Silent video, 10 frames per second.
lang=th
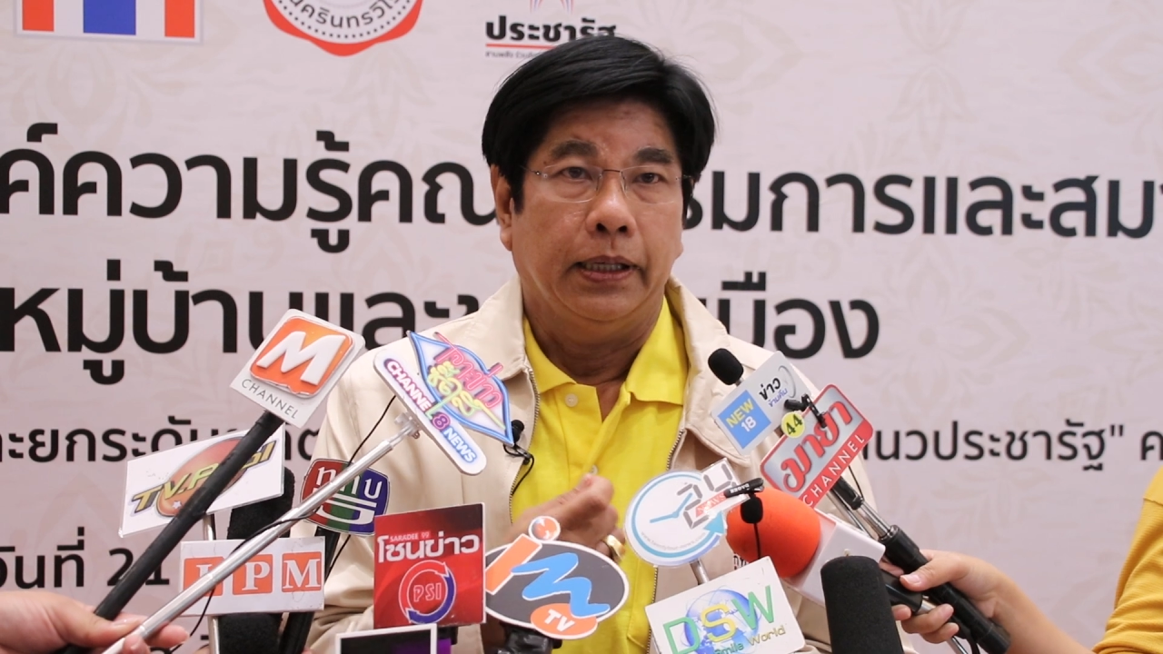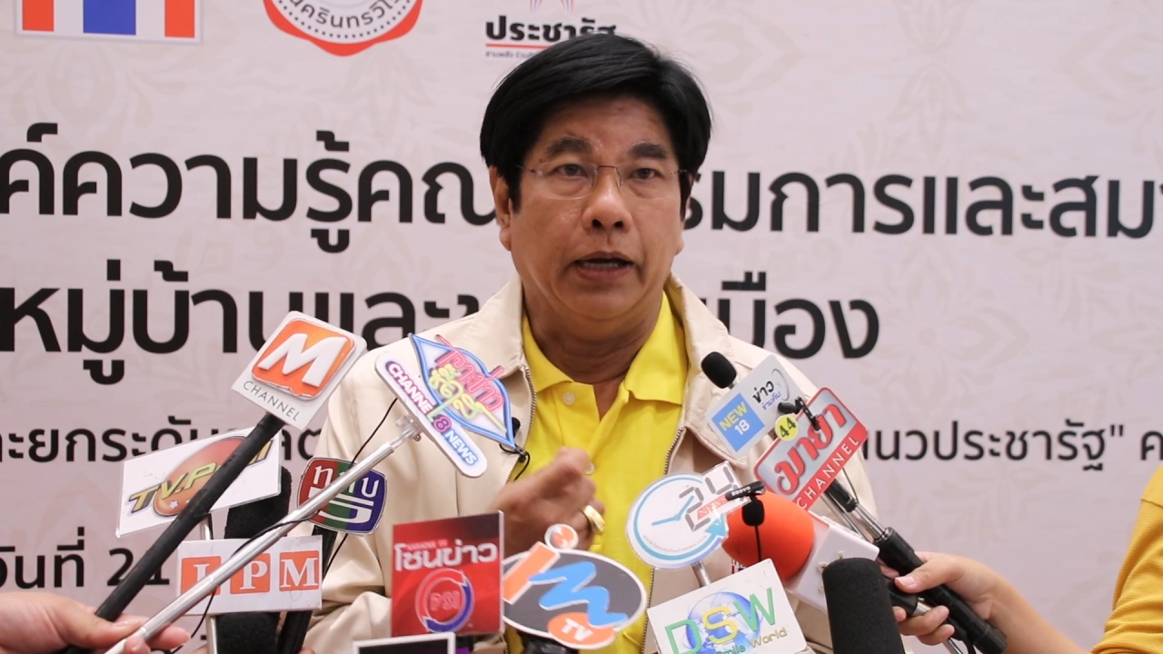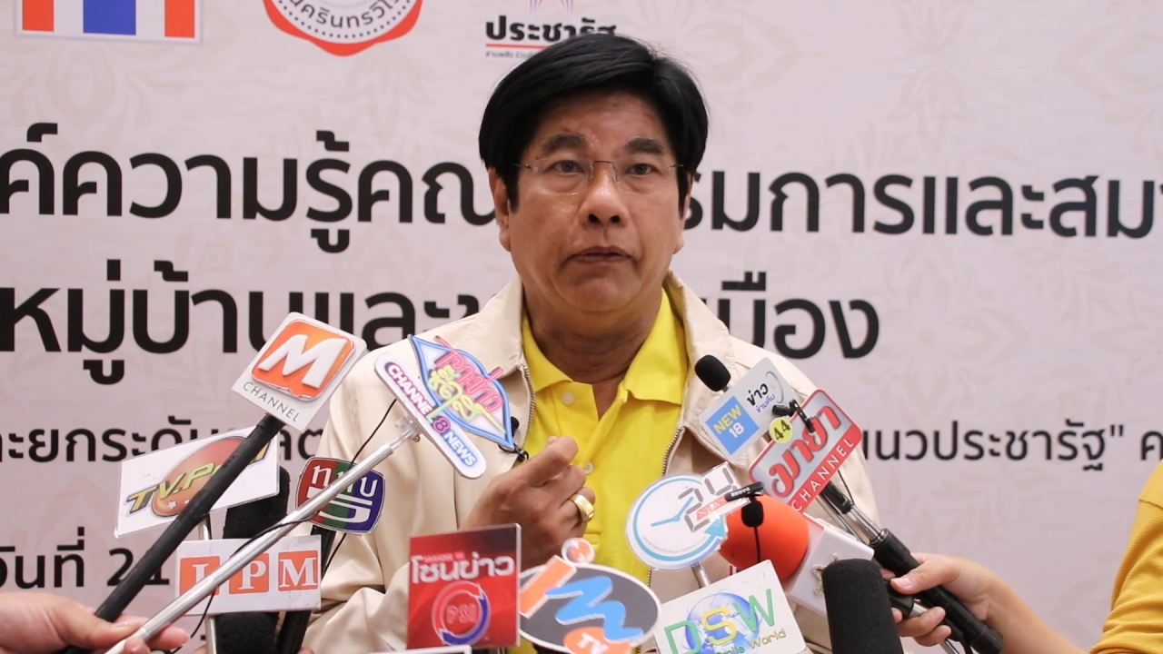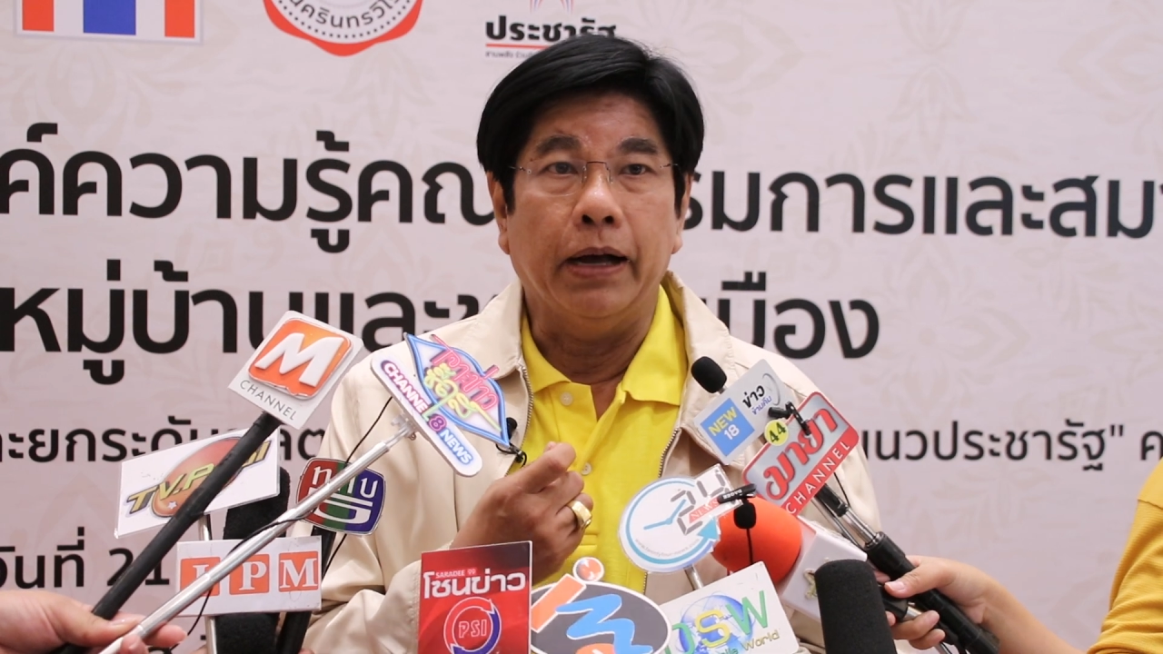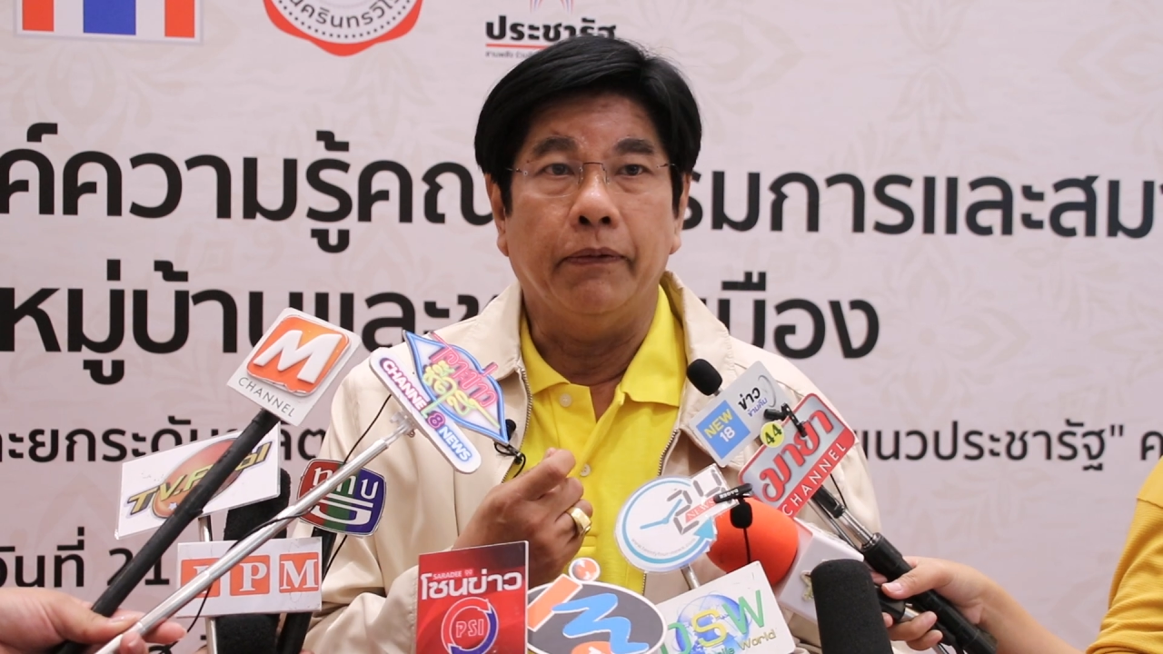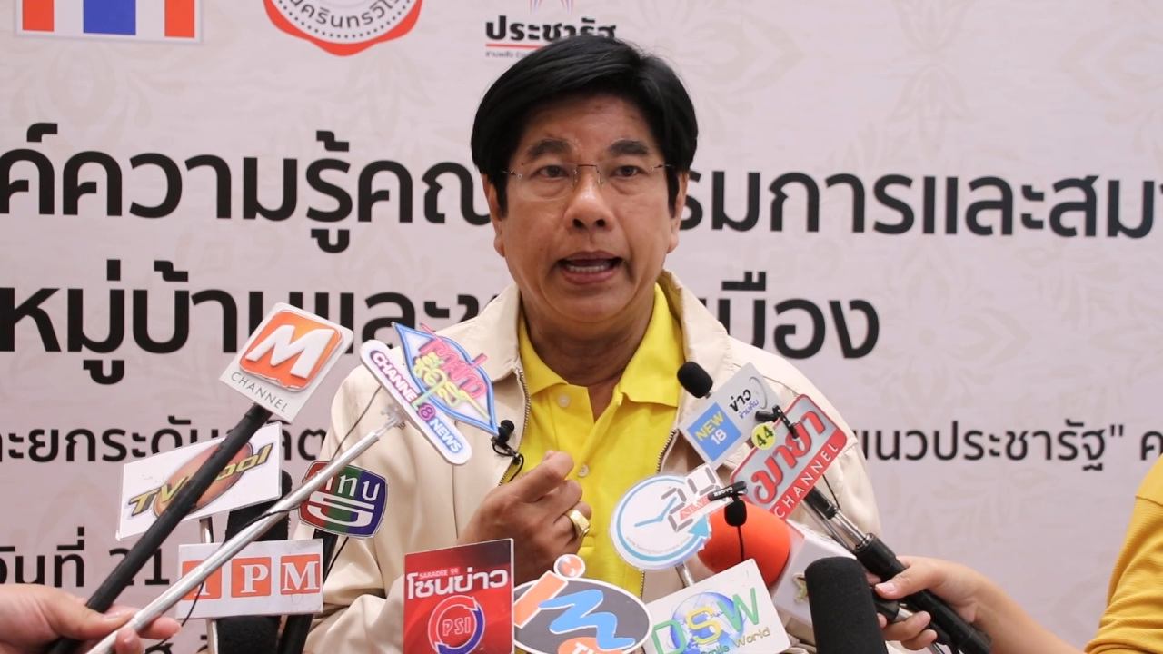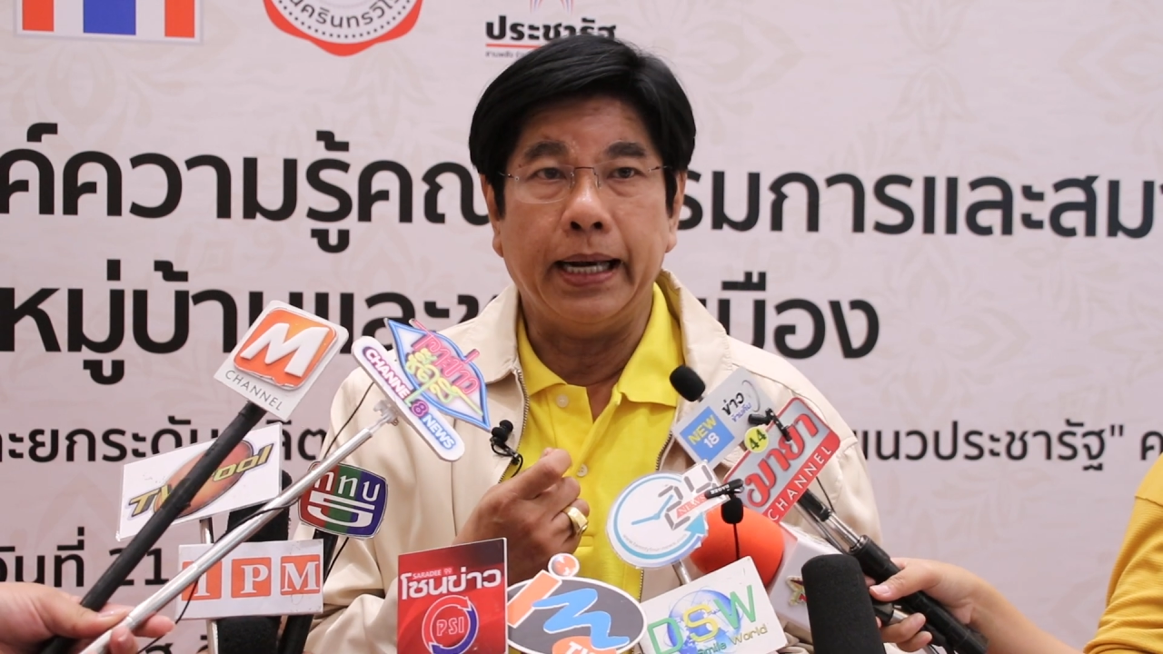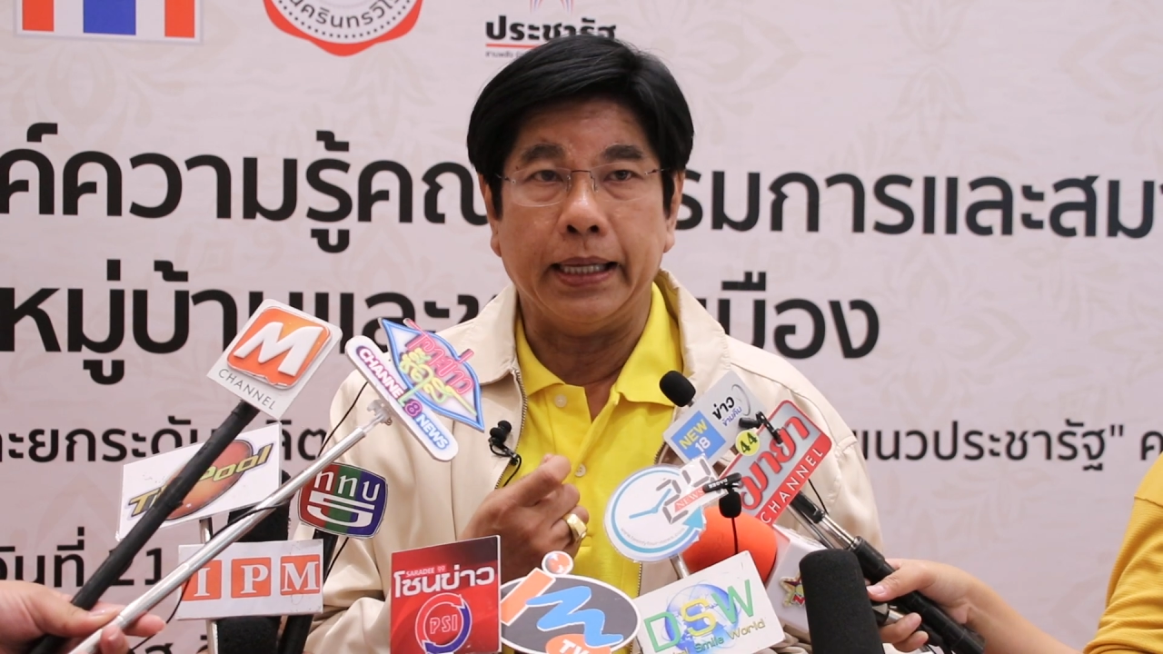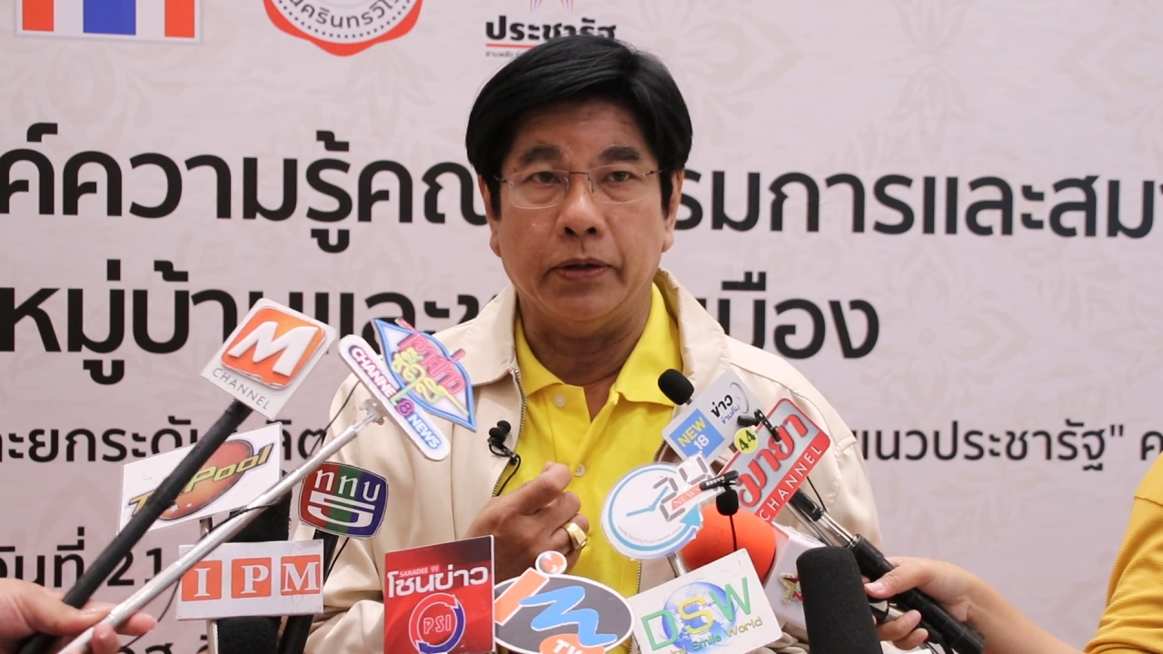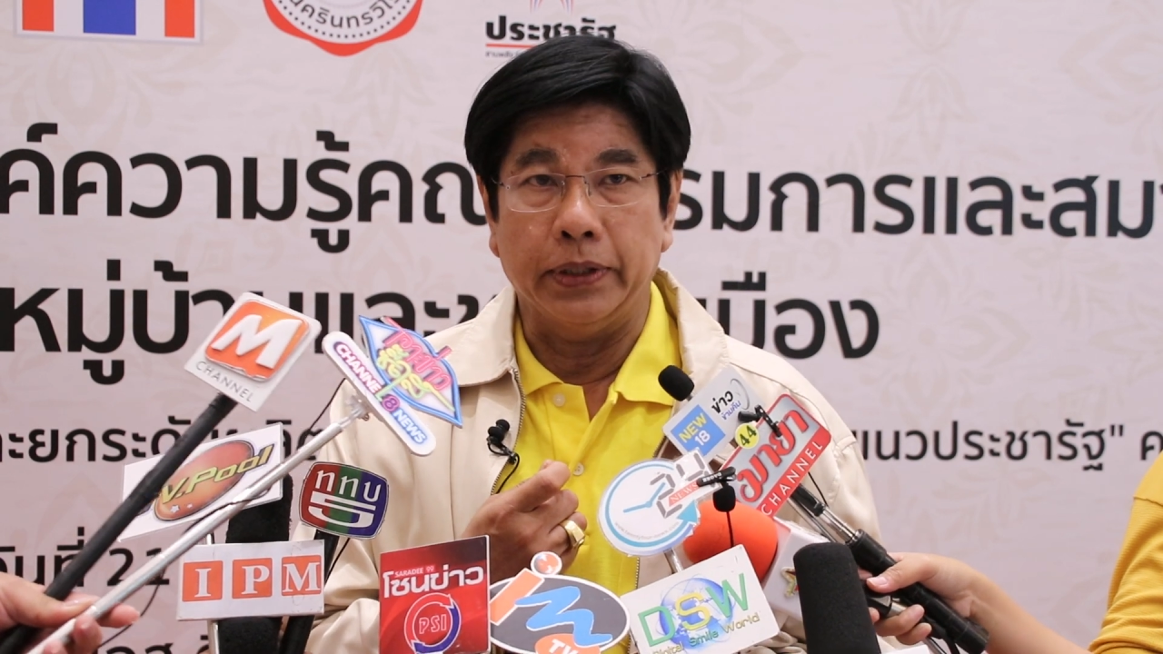เราหวังว่า
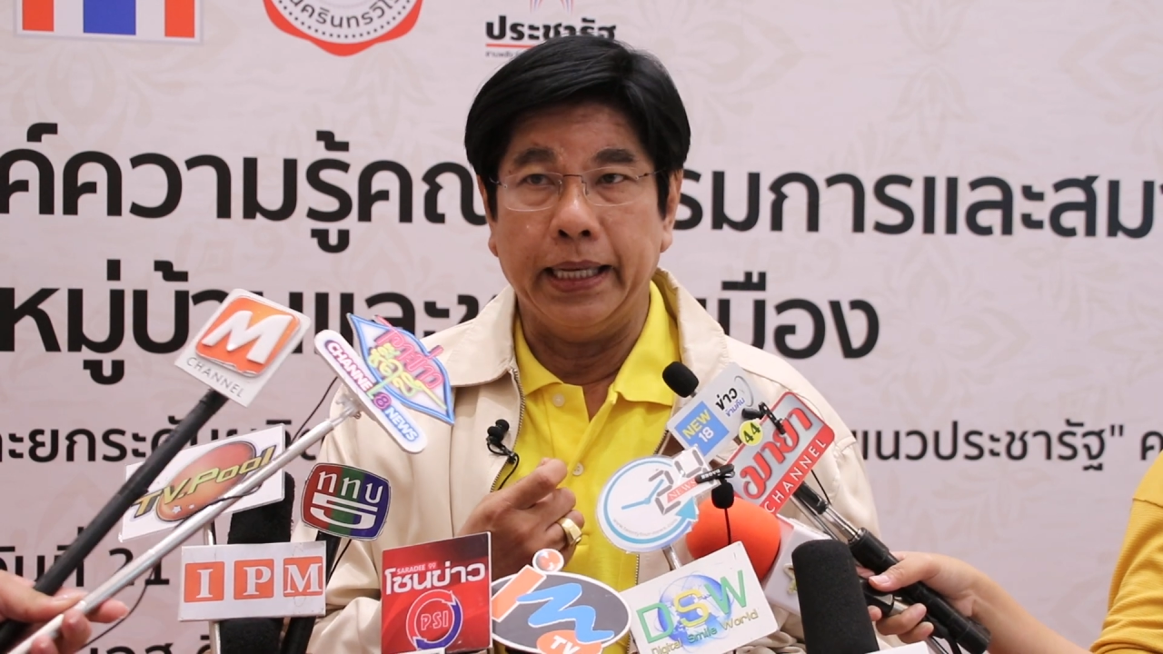หลักสูตร